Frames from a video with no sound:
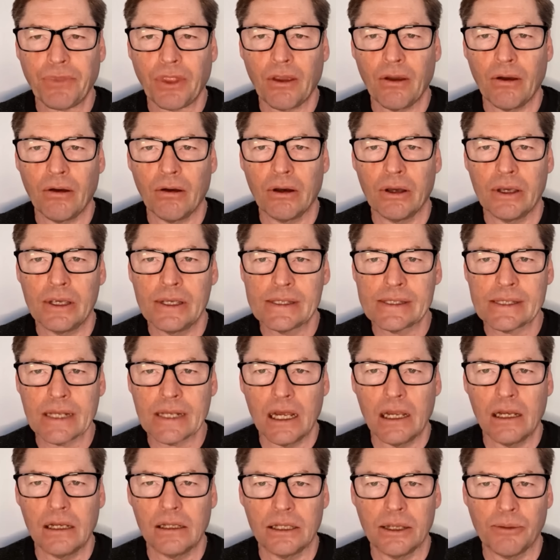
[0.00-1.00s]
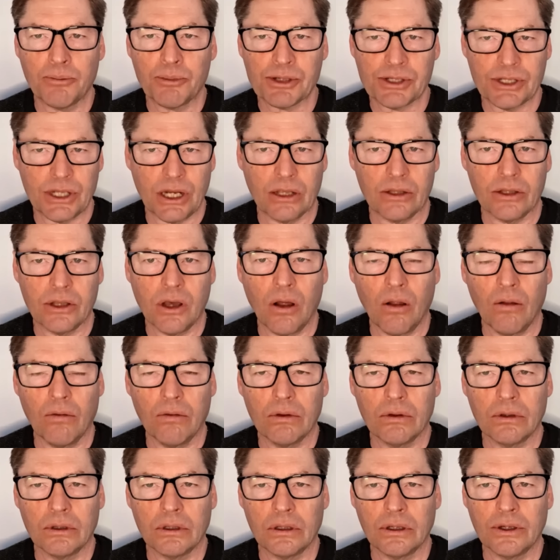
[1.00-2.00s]
а, Израиль не
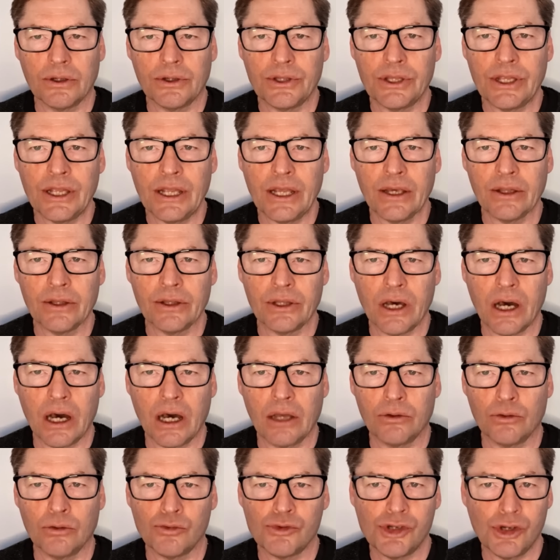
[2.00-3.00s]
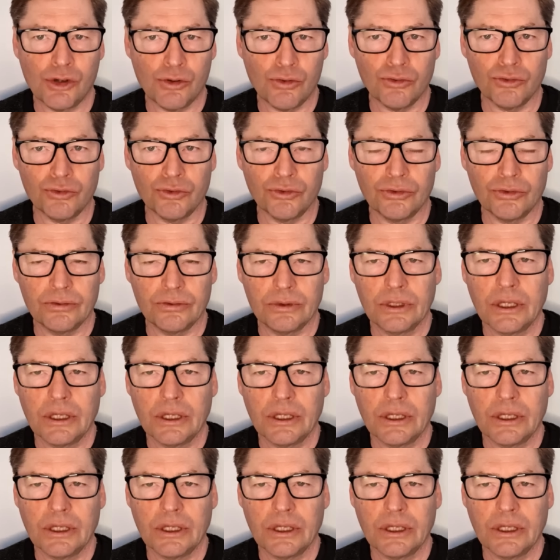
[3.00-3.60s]
пострадал ни на одну секунду.